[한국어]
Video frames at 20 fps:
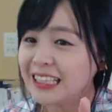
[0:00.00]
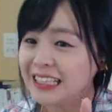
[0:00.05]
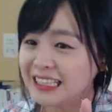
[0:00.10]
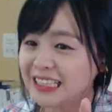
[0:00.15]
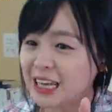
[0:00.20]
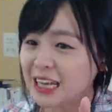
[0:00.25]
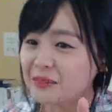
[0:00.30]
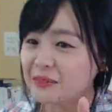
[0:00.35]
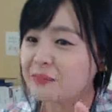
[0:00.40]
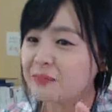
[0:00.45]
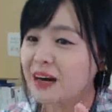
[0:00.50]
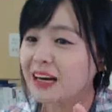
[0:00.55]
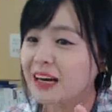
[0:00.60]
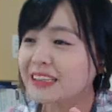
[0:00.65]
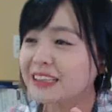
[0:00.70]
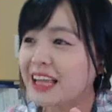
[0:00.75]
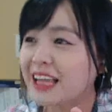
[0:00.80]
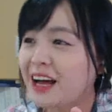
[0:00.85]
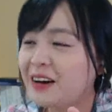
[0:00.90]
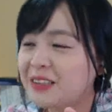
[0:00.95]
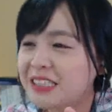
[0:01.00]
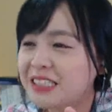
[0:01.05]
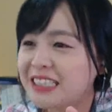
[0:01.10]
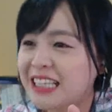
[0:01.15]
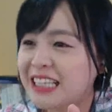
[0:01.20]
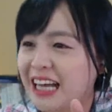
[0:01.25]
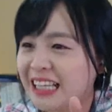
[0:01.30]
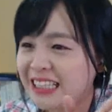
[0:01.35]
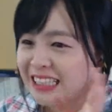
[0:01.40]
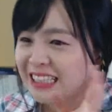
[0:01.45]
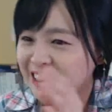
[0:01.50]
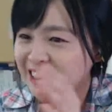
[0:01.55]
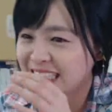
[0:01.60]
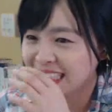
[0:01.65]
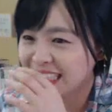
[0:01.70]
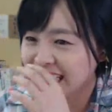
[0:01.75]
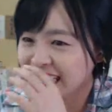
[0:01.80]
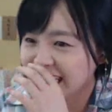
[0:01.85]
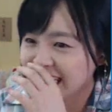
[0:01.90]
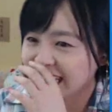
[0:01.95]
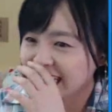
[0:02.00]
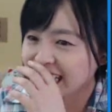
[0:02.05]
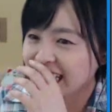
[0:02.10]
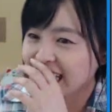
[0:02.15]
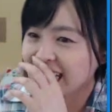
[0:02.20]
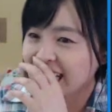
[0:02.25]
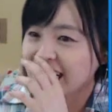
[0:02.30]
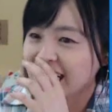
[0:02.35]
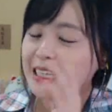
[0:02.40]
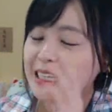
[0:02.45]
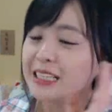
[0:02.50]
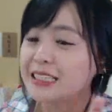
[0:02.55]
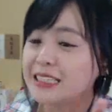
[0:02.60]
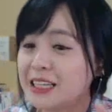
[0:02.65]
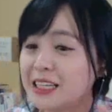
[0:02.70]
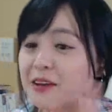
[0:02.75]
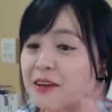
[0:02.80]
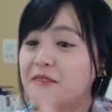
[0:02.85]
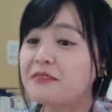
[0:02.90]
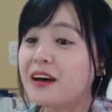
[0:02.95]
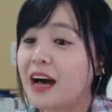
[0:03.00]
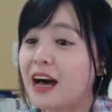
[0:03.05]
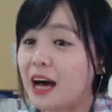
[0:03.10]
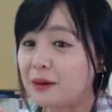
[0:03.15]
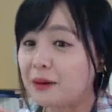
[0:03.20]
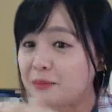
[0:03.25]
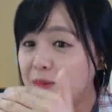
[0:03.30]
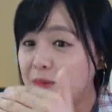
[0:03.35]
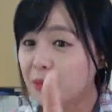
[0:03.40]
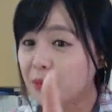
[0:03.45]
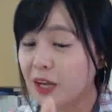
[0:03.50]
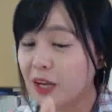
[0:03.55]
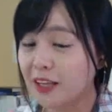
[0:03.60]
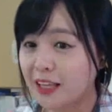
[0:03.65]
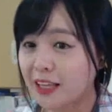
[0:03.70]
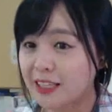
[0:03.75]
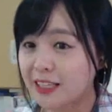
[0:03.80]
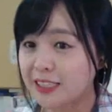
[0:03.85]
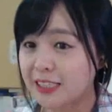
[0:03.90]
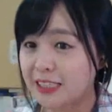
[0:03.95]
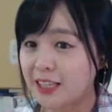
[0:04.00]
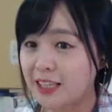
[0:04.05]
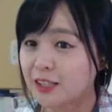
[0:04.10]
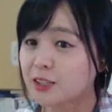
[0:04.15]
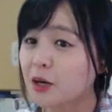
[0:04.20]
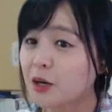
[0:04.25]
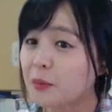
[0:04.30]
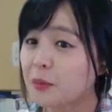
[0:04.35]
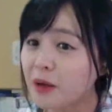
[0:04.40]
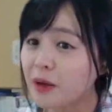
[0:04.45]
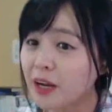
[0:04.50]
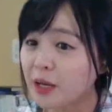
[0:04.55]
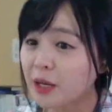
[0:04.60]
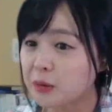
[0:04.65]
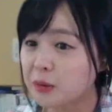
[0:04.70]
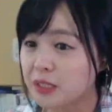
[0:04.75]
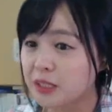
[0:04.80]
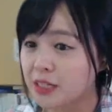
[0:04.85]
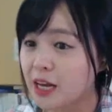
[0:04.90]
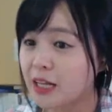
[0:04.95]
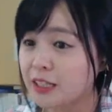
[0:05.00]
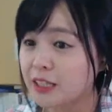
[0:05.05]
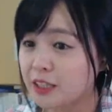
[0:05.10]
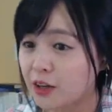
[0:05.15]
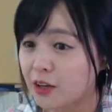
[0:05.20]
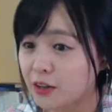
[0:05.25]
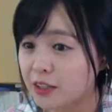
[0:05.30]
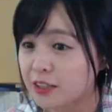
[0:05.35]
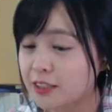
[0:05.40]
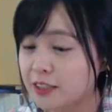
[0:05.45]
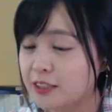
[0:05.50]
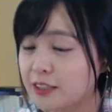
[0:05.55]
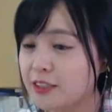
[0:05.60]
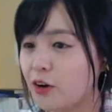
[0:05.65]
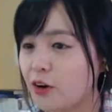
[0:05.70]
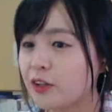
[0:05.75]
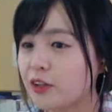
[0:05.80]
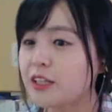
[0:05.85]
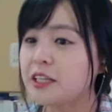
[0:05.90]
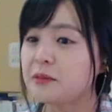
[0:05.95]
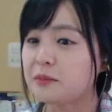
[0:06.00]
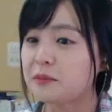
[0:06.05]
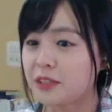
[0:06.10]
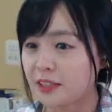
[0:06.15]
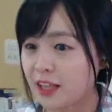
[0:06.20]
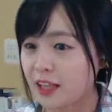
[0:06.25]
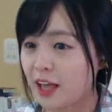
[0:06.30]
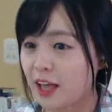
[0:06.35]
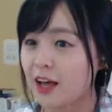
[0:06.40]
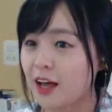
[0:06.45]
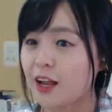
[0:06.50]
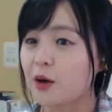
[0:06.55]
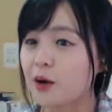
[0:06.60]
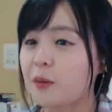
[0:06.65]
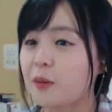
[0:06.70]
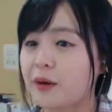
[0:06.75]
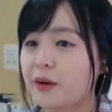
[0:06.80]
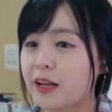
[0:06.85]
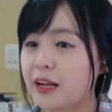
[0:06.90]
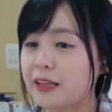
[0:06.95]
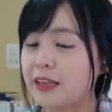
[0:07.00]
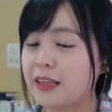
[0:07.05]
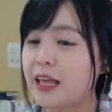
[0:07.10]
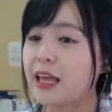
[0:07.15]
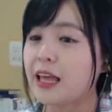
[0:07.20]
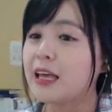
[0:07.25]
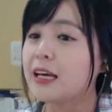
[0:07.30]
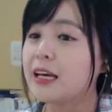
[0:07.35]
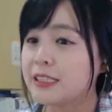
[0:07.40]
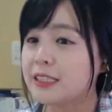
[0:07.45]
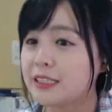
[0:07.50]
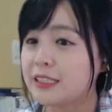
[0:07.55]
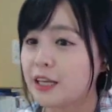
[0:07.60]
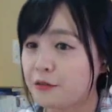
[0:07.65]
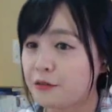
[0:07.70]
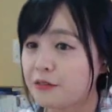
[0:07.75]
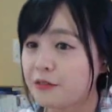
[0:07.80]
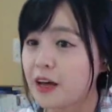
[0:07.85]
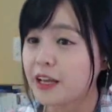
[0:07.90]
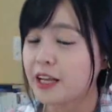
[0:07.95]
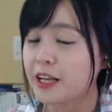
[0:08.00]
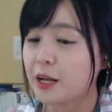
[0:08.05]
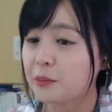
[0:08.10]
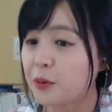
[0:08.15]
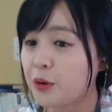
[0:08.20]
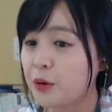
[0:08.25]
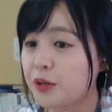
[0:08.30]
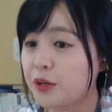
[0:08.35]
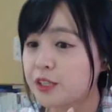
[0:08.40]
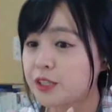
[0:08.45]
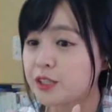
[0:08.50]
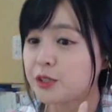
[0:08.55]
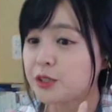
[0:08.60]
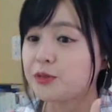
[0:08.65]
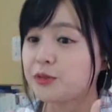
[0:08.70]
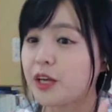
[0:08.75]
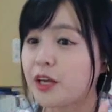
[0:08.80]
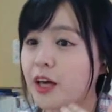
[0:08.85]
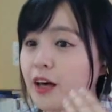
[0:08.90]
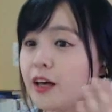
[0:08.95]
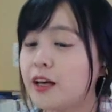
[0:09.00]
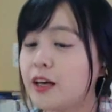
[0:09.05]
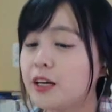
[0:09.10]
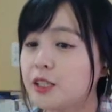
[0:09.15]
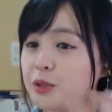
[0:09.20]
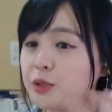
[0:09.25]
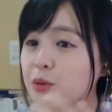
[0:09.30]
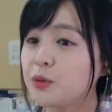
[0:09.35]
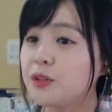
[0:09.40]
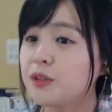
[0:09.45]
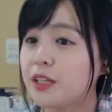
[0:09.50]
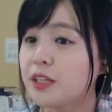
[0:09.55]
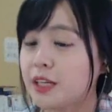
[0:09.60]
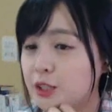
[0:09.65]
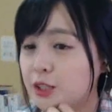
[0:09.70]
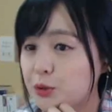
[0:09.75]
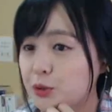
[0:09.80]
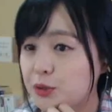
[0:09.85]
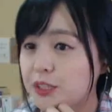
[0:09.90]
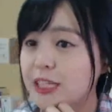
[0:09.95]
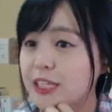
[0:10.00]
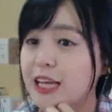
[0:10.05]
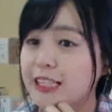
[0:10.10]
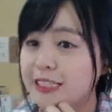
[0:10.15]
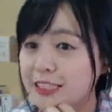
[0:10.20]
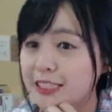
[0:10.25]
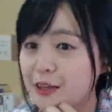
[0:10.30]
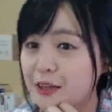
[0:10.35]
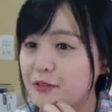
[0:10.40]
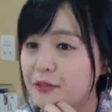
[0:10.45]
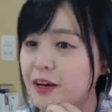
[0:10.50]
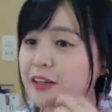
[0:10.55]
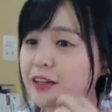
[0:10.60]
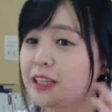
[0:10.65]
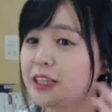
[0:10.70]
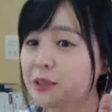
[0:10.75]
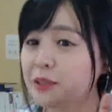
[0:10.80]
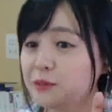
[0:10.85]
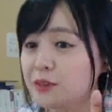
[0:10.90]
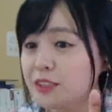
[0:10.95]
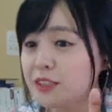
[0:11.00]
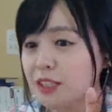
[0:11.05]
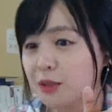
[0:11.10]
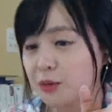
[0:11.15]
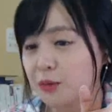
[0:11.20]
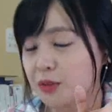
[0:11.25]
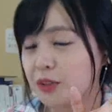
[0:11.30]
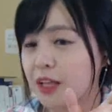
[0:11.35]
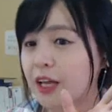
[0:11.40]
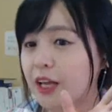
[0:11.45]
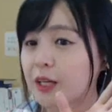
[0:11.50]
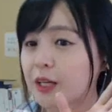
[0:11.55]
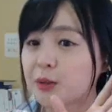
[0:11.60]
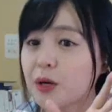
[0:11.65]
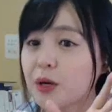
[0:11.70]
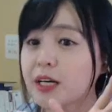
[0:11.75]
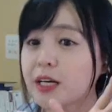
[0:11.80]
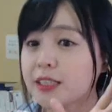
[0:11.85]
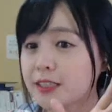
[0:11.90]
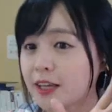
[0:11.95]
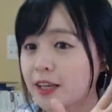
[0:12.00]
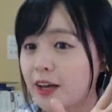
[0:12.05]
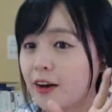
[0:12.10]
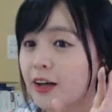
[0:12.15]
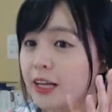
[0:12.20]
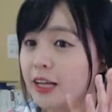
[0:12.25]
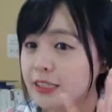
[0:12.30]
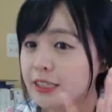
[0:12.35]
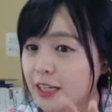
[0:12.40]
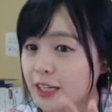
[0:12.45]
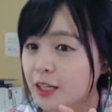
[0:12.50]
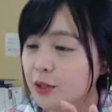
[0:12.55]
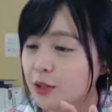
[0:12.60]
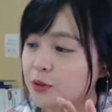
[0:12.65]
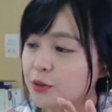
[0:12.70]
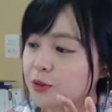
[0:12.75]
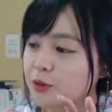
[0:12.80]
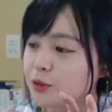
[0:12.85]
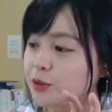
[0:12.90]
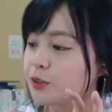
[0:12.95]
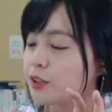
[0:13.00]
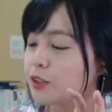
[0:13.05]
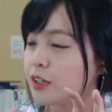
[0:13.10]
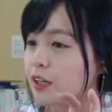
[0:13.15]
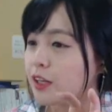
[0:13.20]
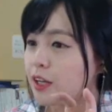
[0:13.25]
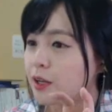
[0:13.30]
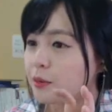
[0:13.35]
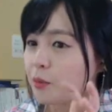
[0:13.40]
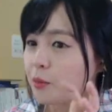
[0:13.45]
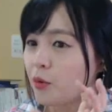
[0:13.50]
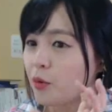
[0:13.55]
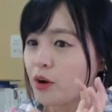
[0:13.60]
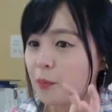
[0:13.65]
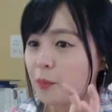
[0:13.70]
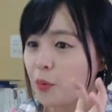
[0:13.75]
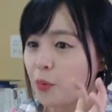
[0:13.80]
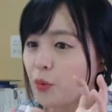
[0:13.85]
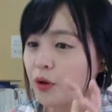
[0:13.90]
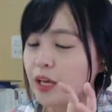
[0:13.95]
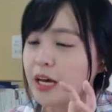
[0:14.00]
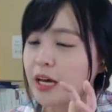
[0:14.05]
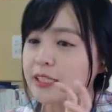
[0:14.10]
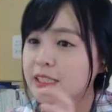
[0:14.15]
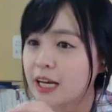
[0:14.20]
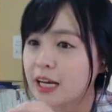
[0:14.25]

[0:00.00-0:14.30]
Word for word: 제빵 다운잔. 제빵 앞쪽에 내리실려. 전방에 도착하는 역은 어디입니다. 라고 말할 때 젠빵이란 표현을 쓰고요. 쫑디엔 쪼짜의 근데 이 문장도 저 되게 좋았어요. 짧고 뭔가 포기하지